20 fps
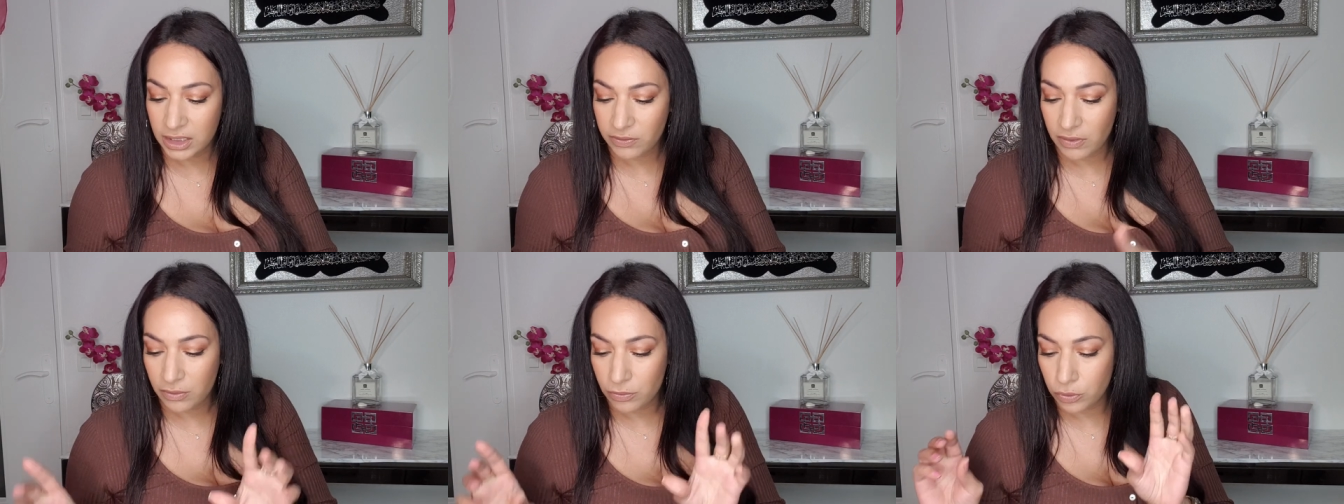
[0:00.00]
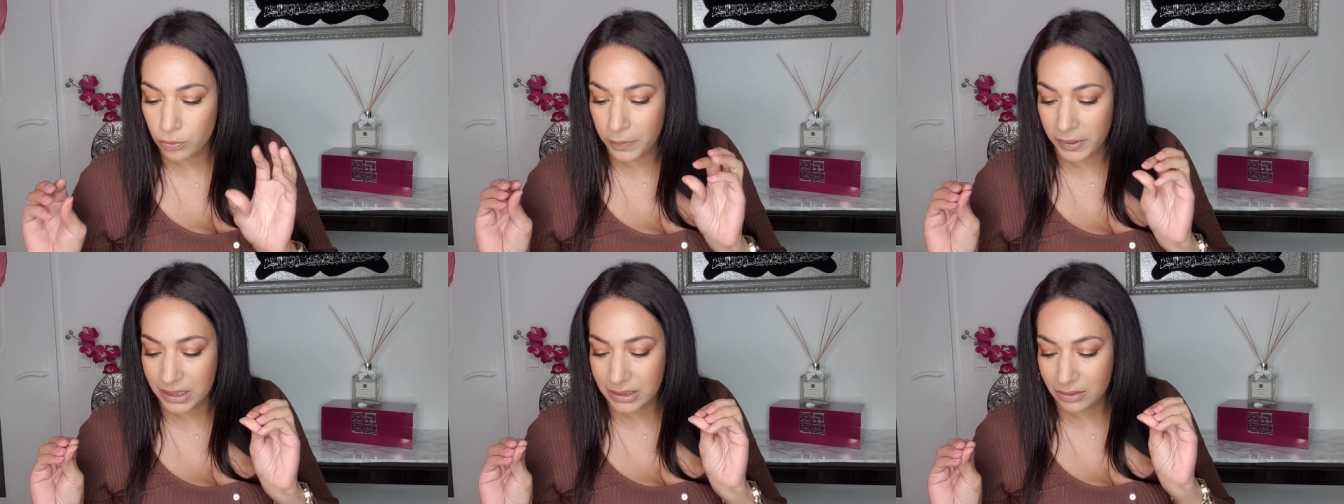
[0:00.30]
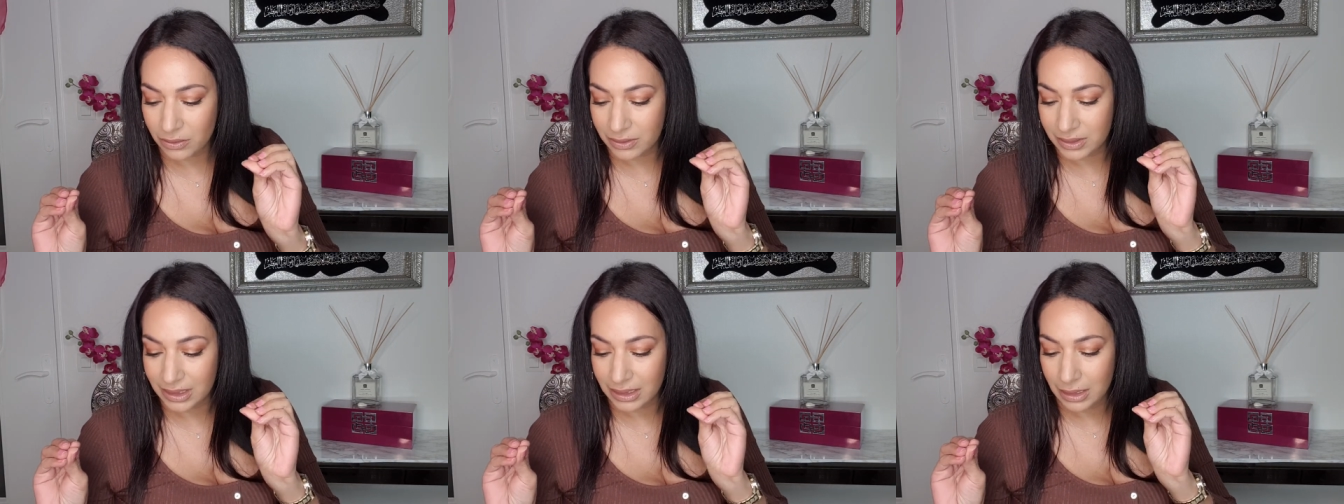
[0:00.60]
je vais vous
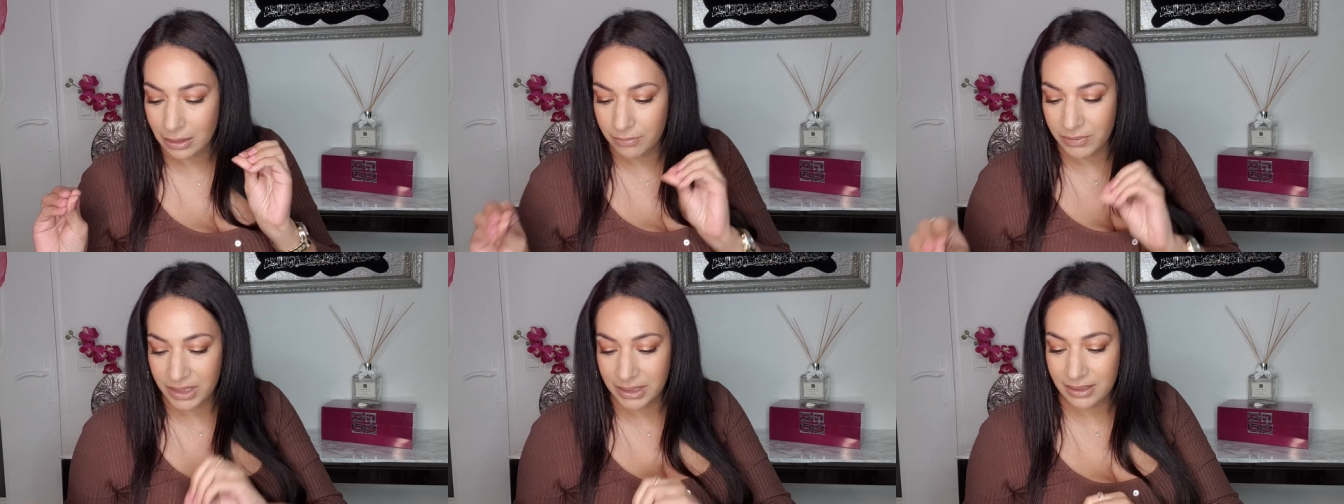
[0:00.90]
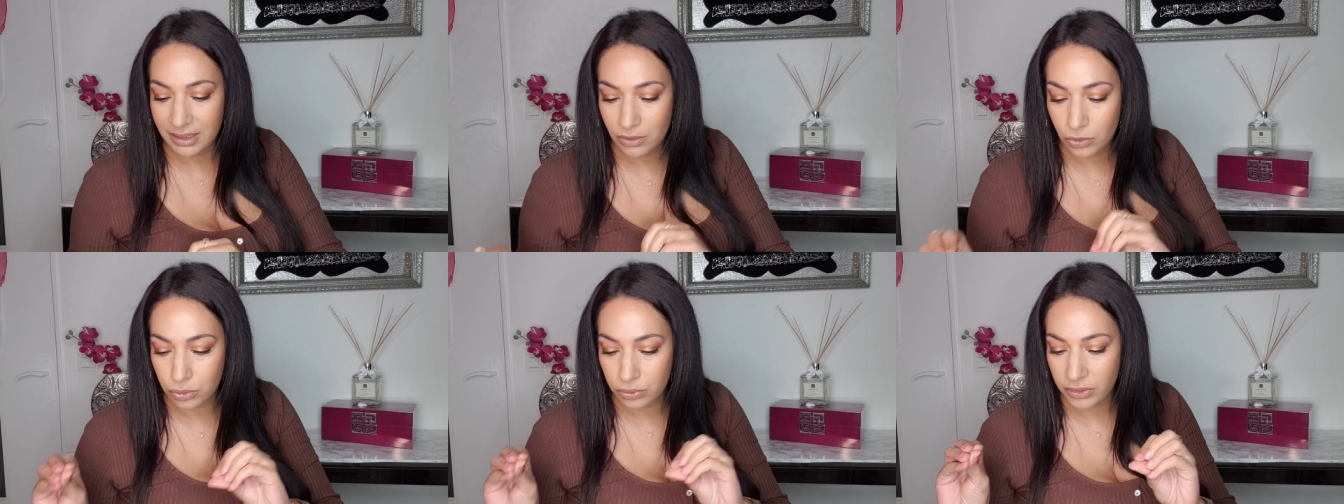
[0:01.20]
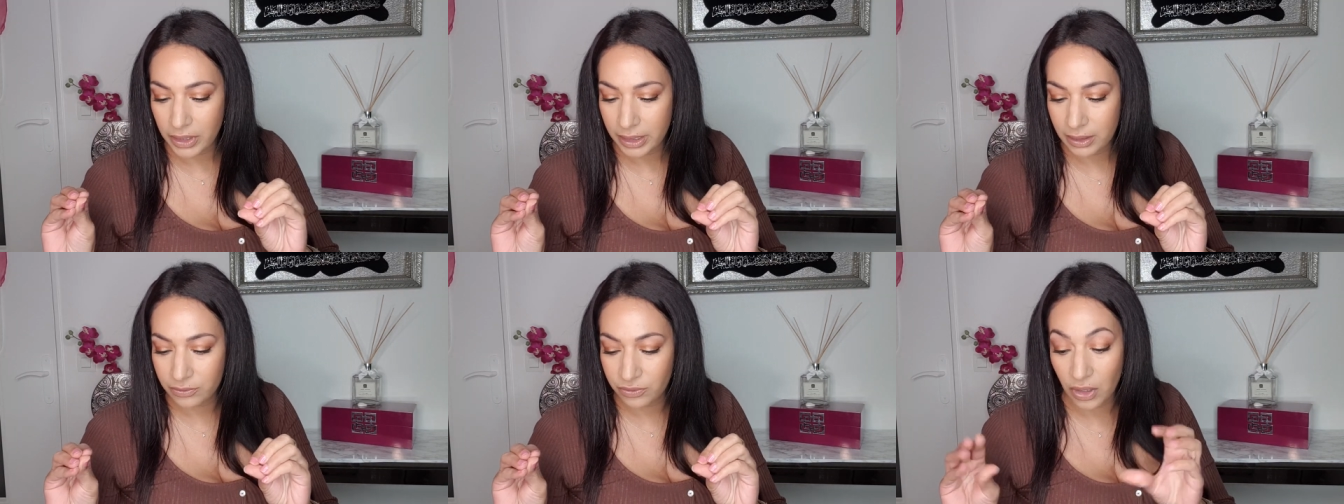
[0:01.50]
présenter mes
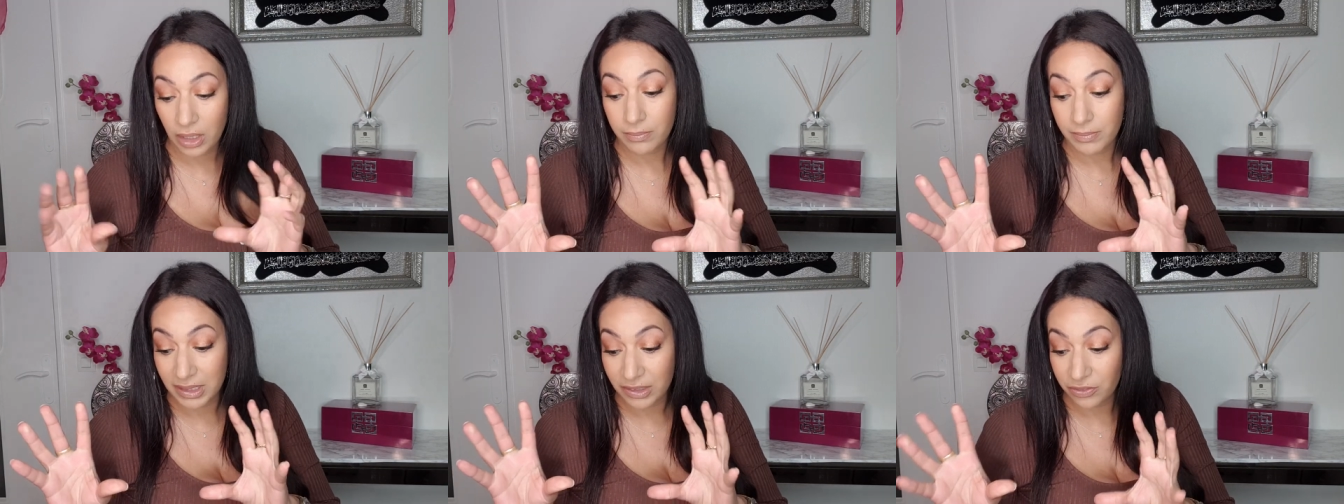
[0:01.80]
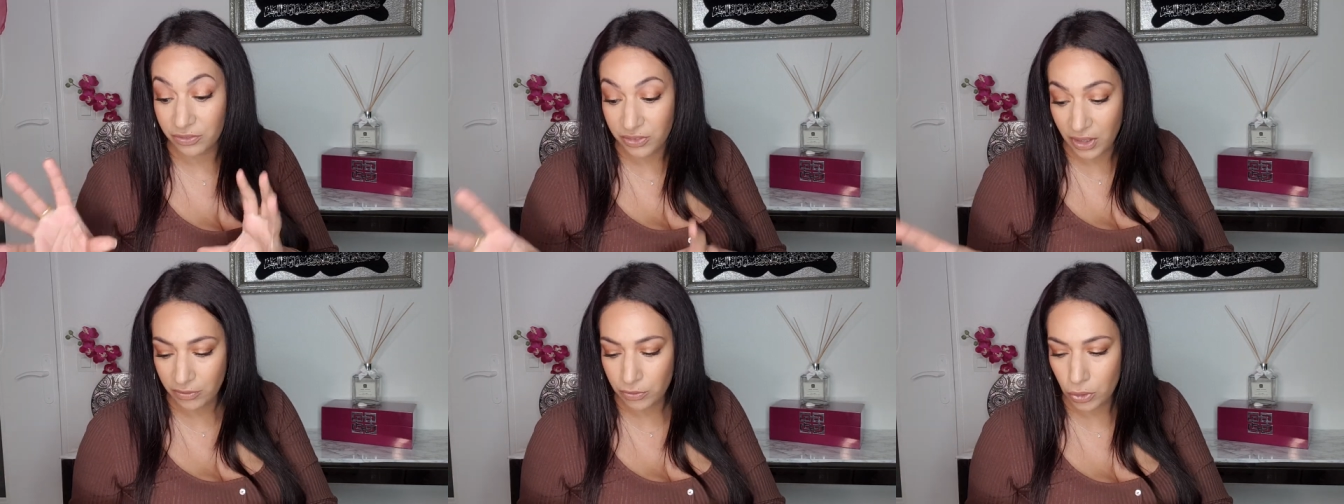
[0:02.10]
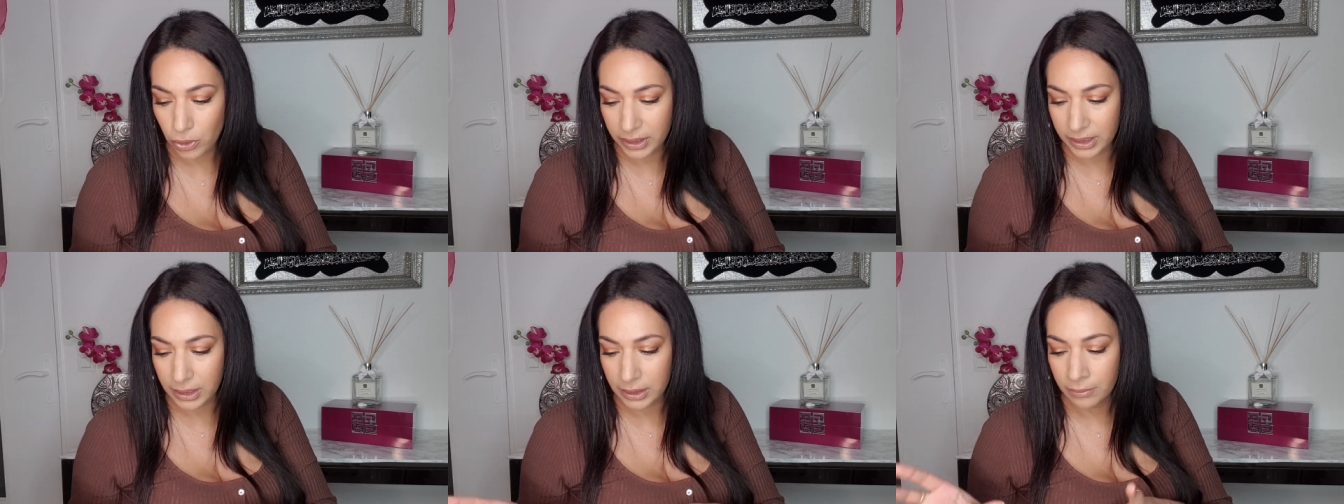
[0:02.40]
découvertes, enfin mes
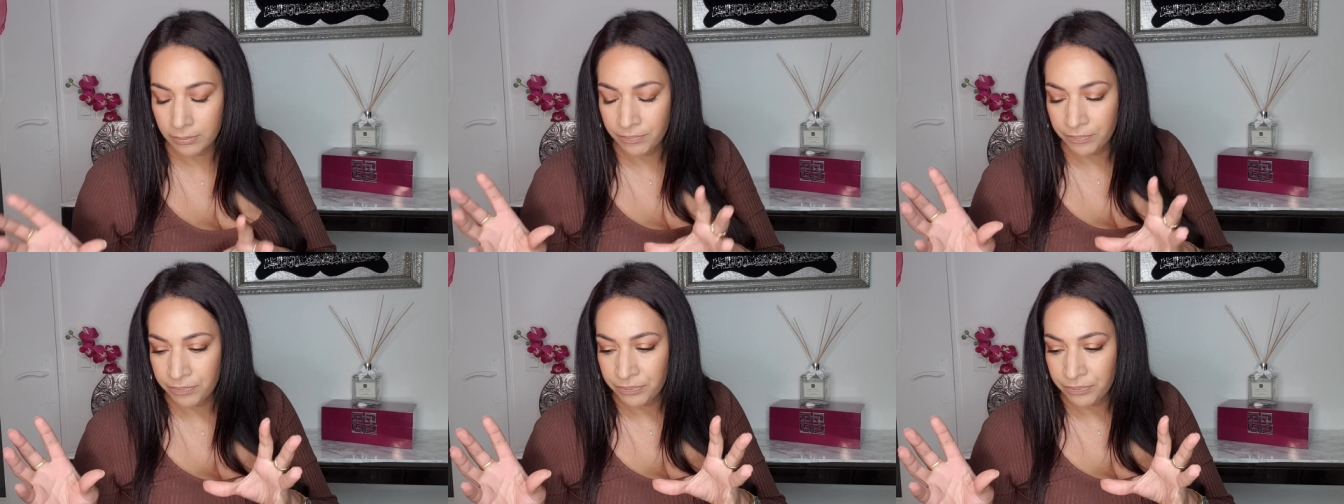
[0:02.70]
favoris